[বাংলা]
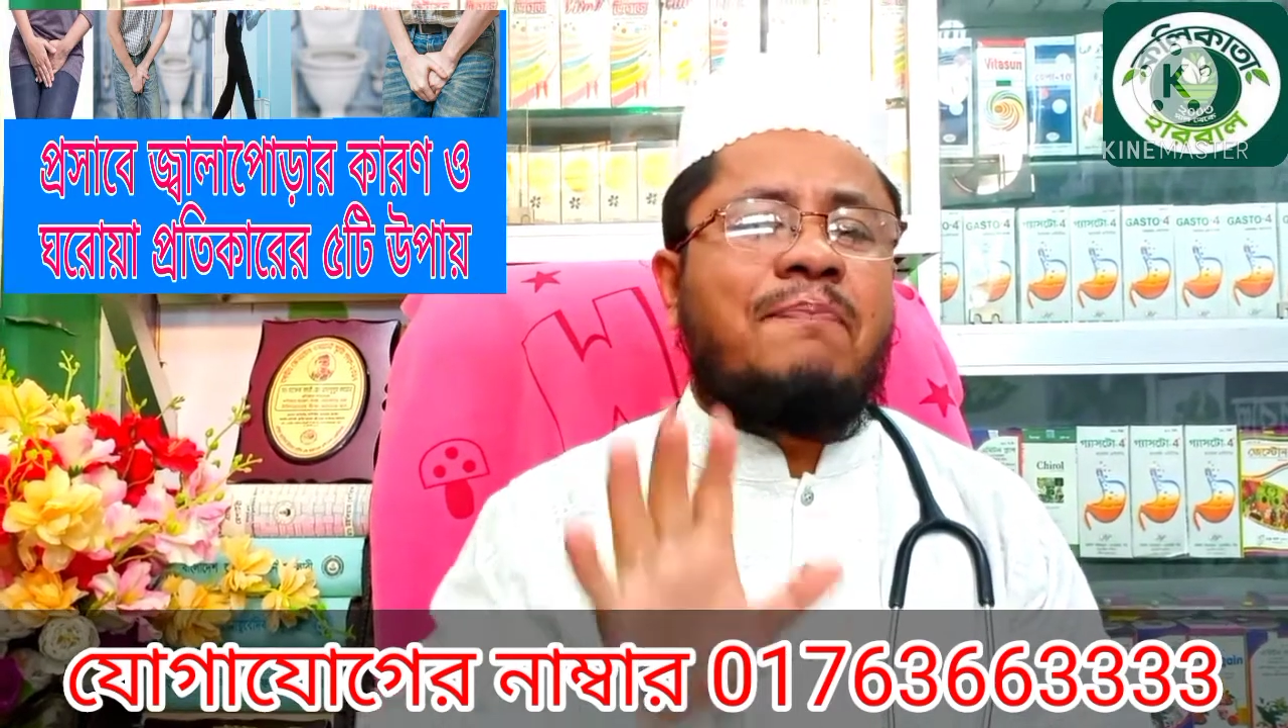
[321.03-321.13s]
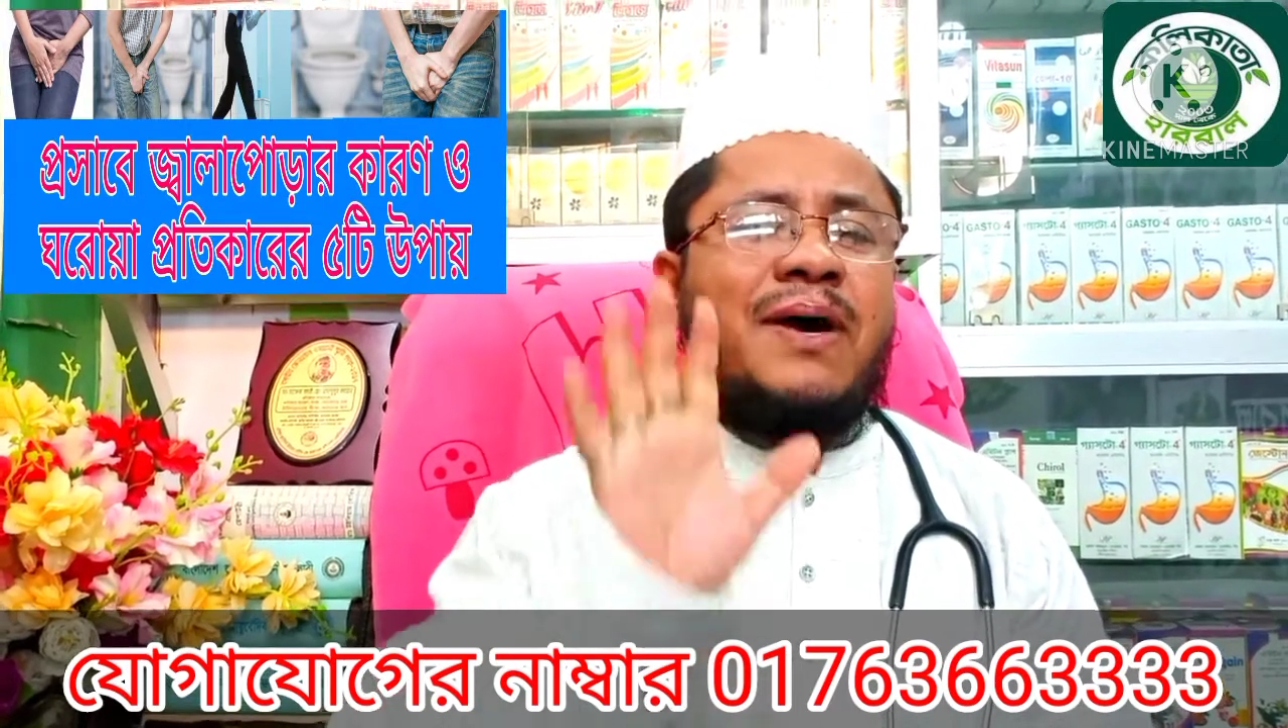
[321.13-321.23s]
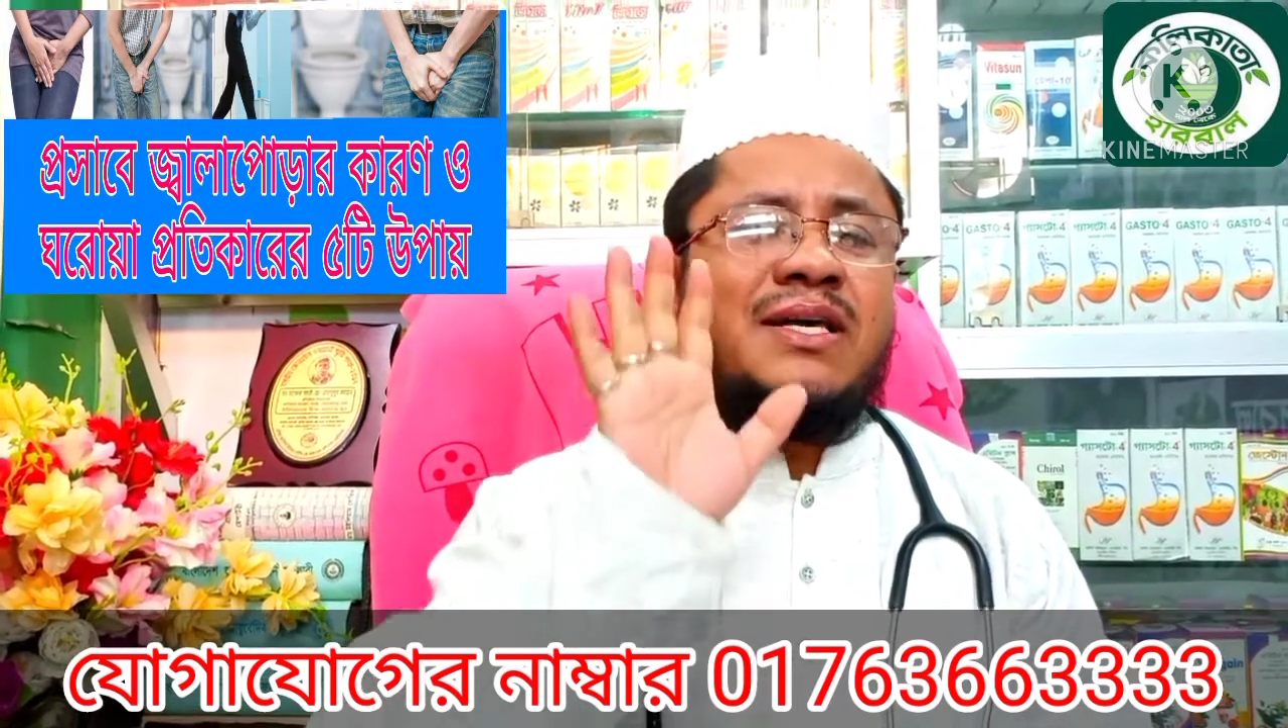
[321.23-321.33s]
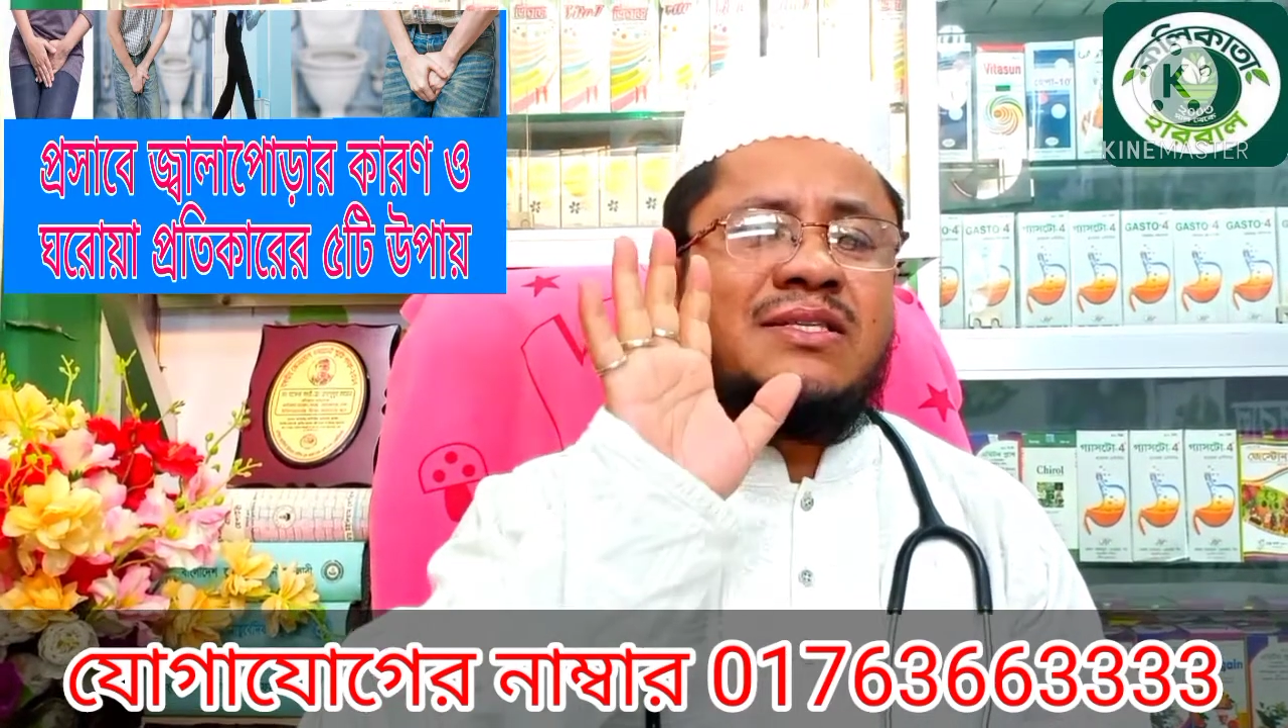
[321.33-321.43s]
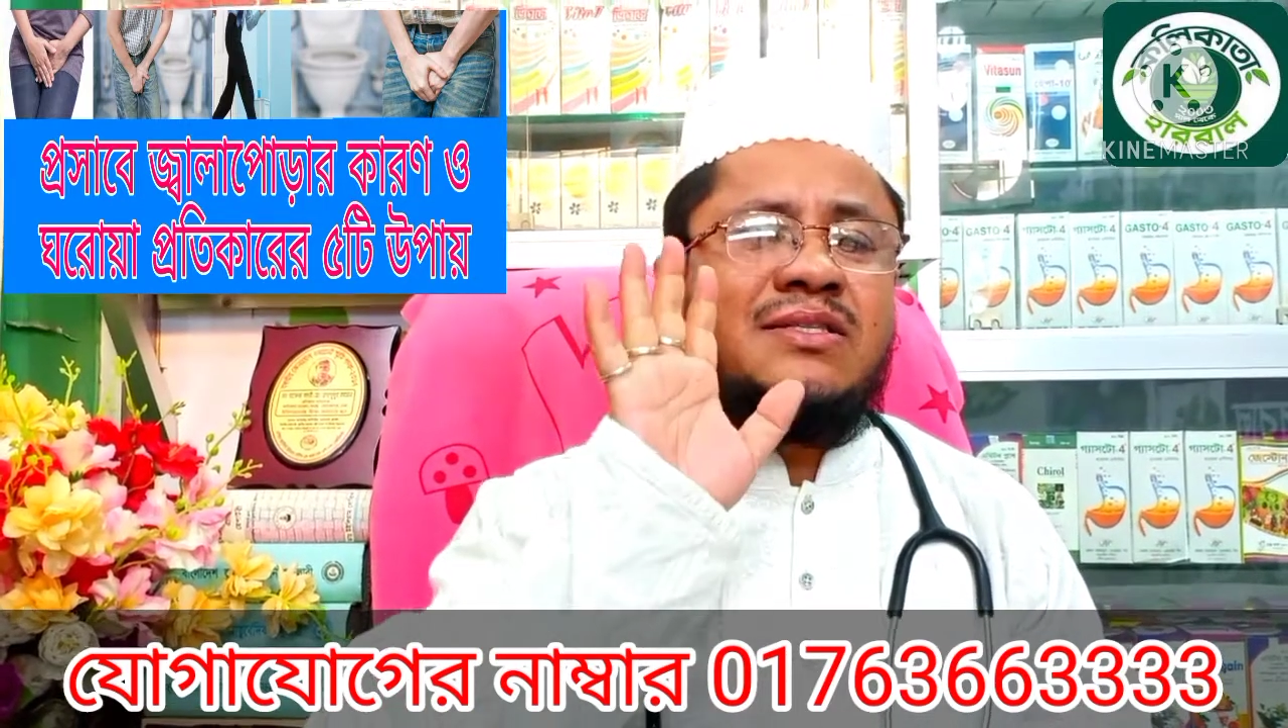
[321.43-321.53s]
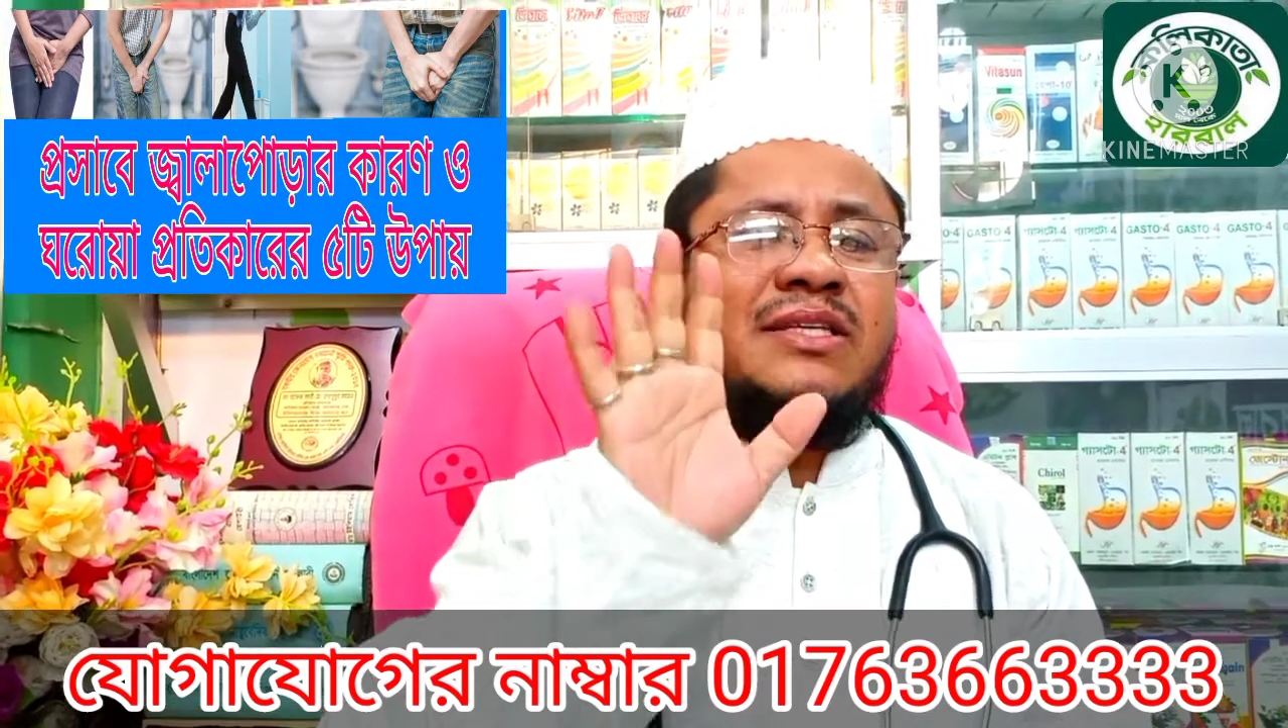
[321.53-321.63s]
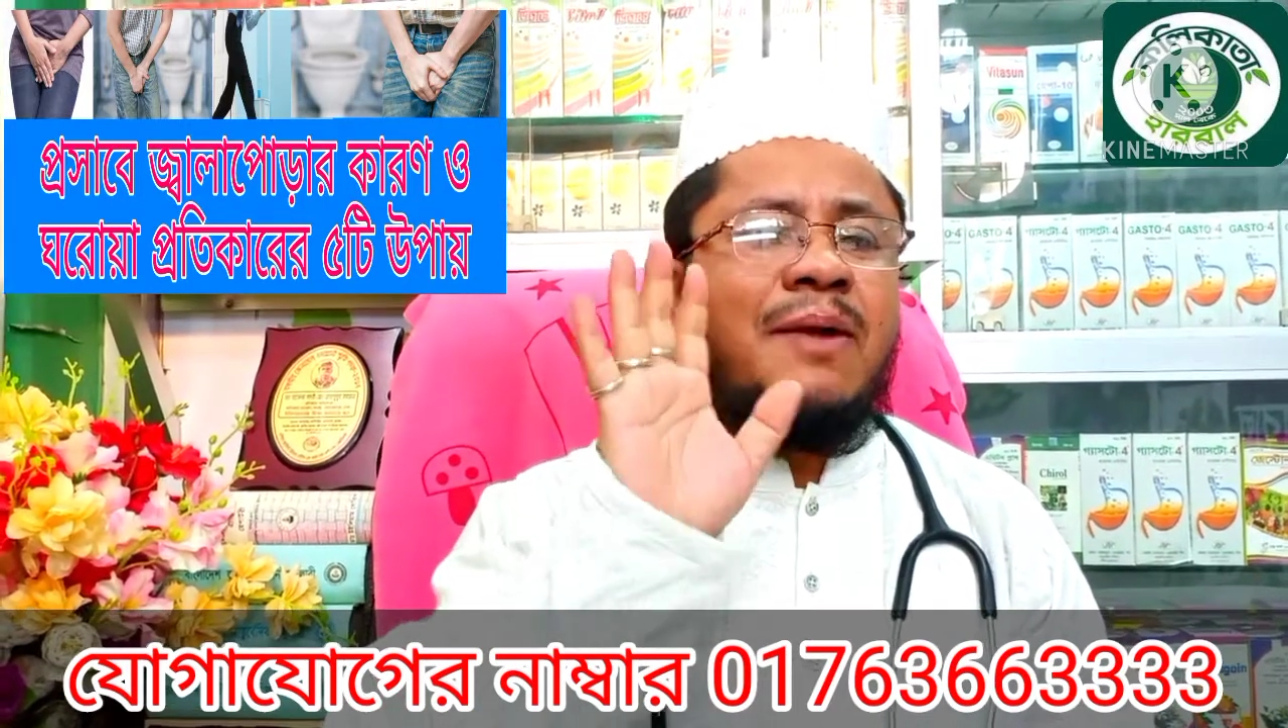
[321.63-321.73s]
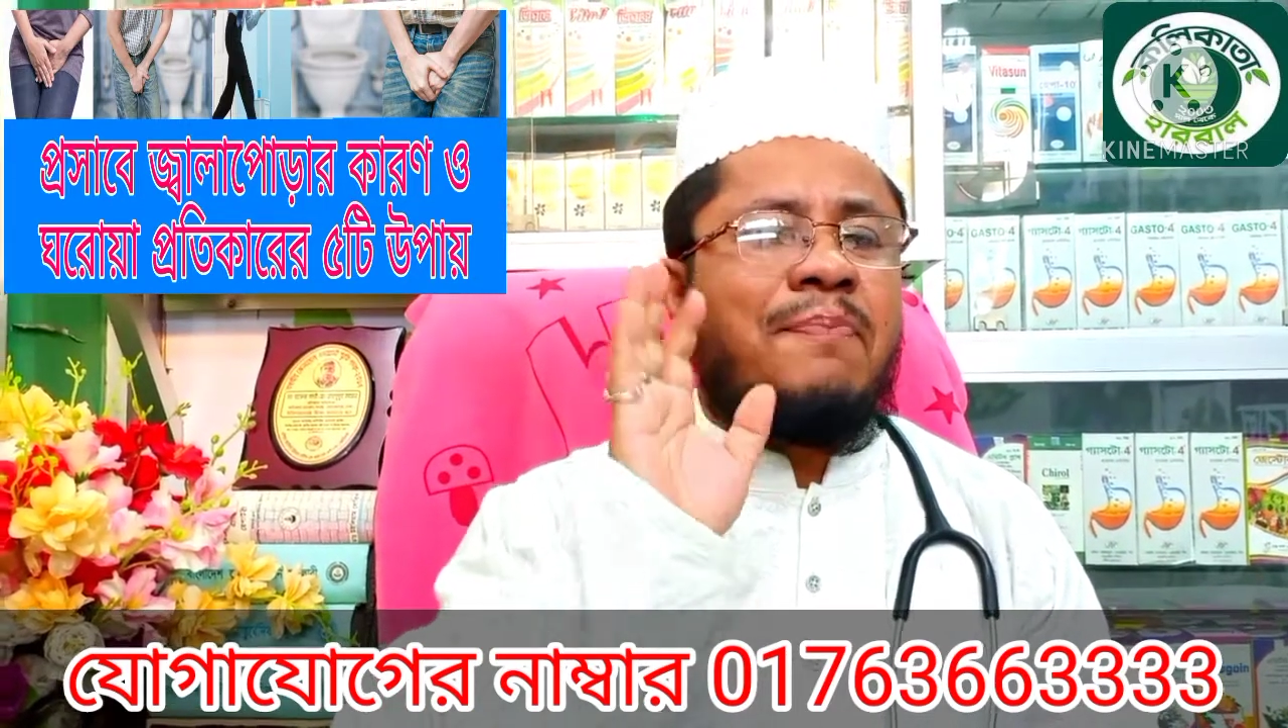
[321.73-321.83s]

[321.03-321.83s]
পাঁচ তিরা